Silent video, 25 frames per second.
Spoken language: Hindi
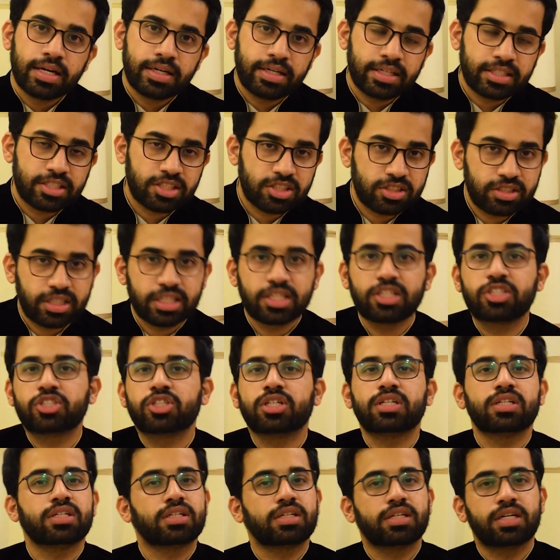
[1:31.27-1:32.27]

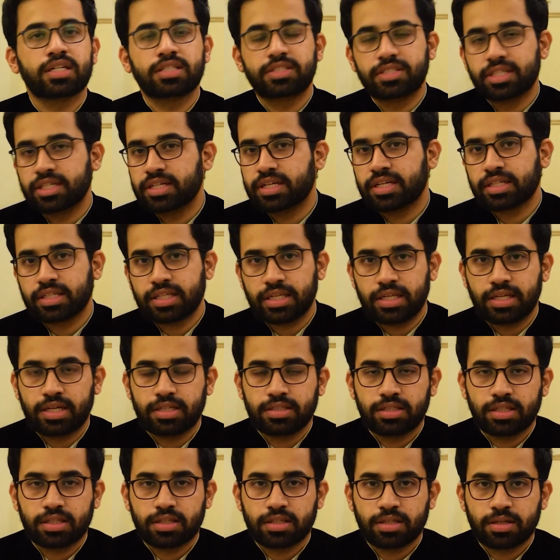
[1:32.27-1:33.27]
डिस्टिंक्शन कंसिडर किया
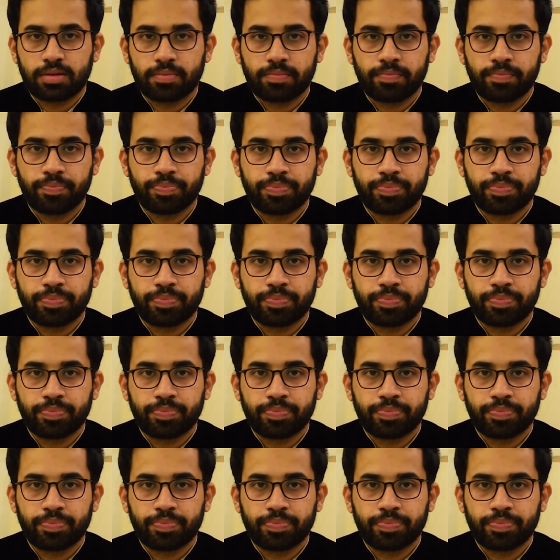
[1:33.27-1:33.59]
जाता है